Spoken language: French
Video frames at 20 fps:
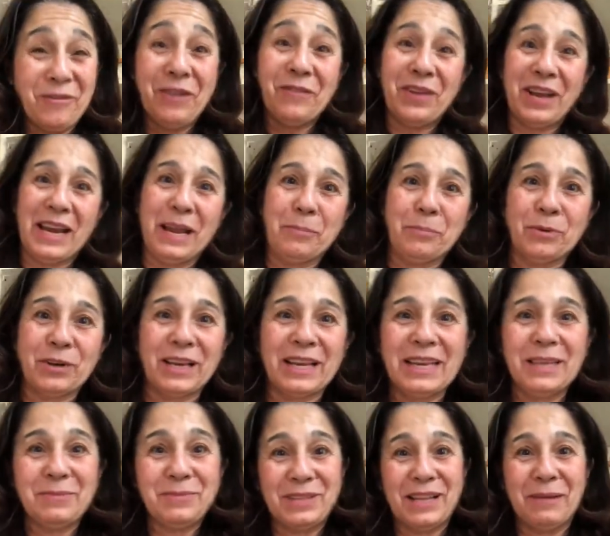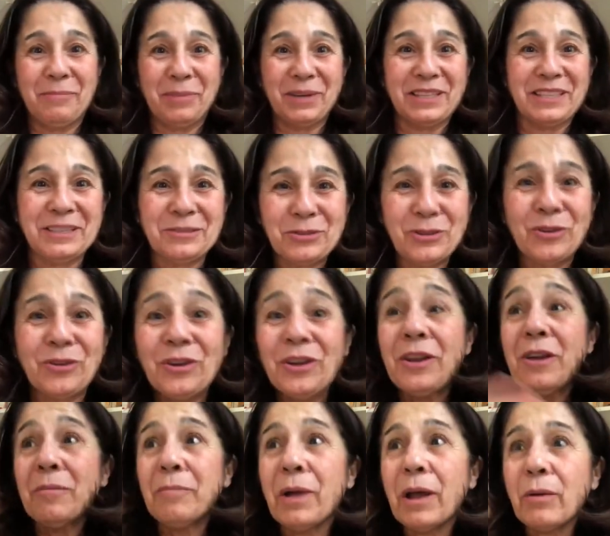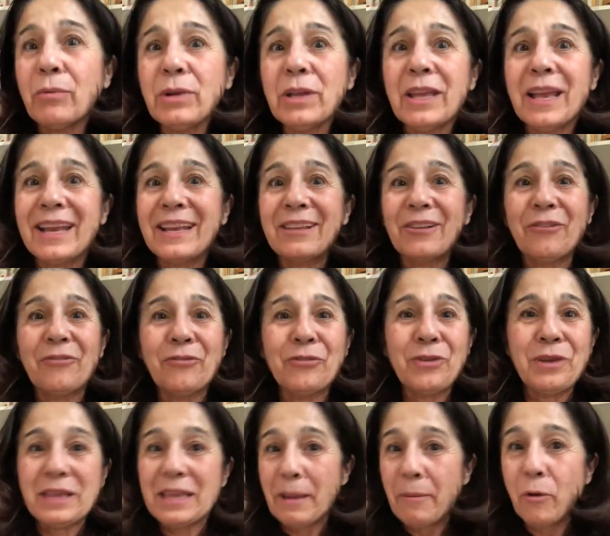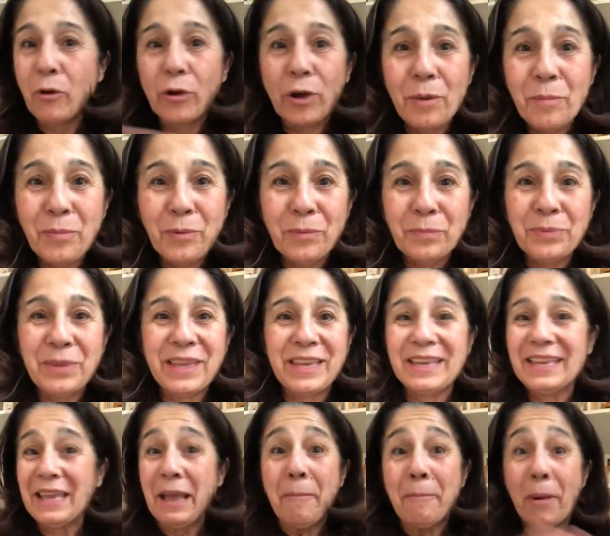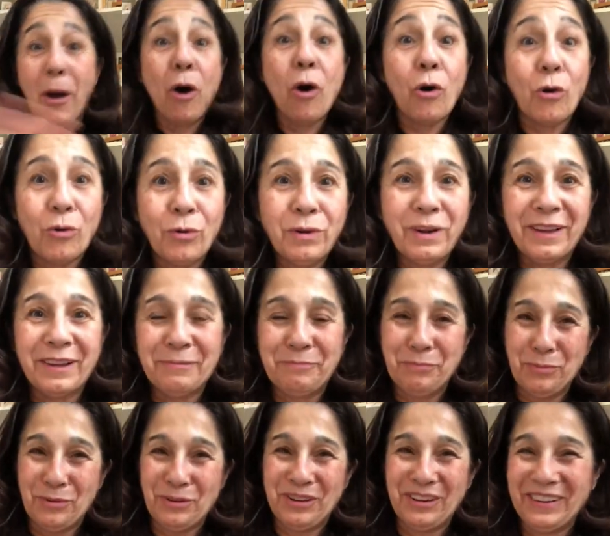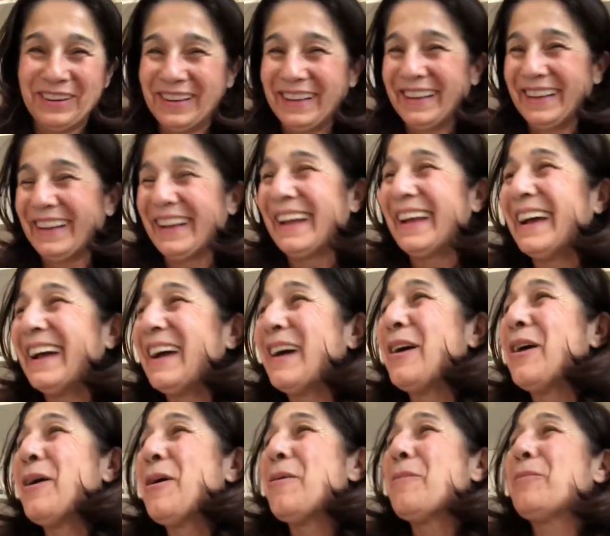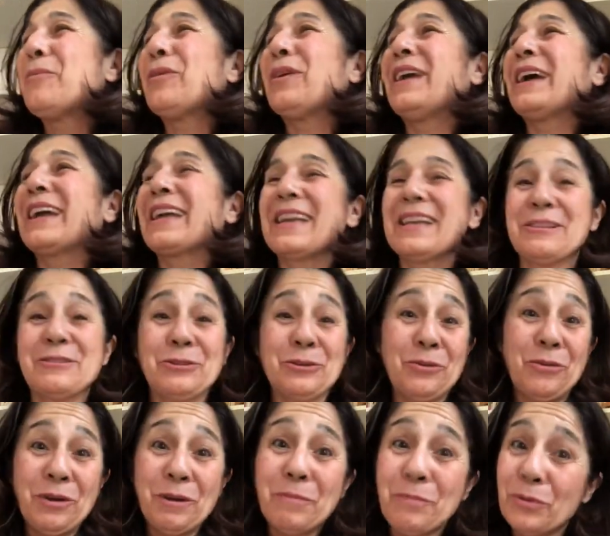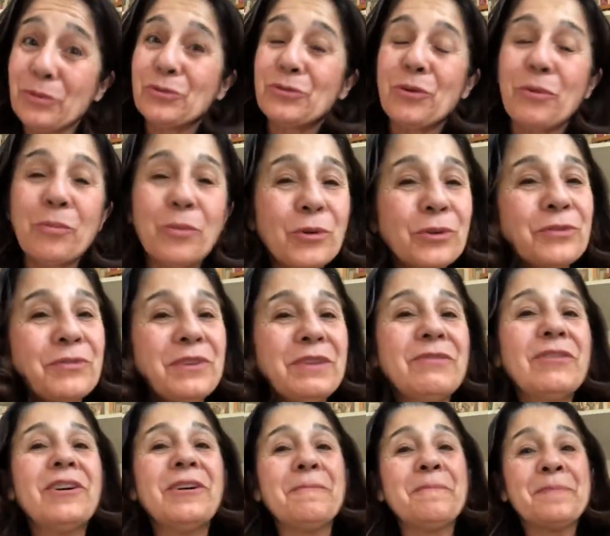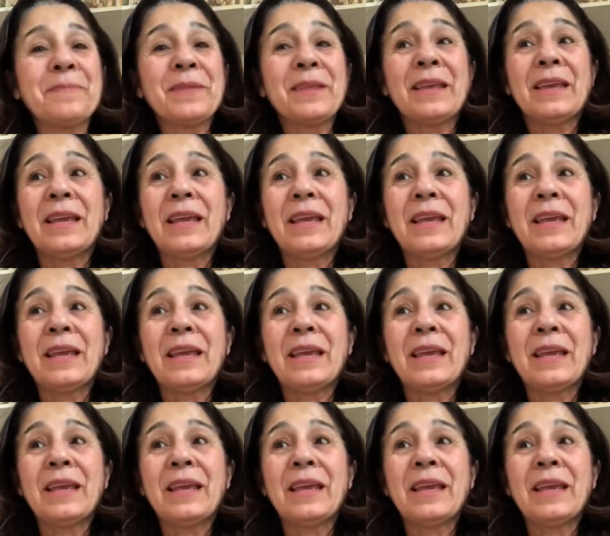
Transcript: On va vers l'apocalypse, la prédiction. Bah, oui, elle est en feu. Il y a mon pompier, il y a pas rond pour euh, pour la création et pour son monde vivant.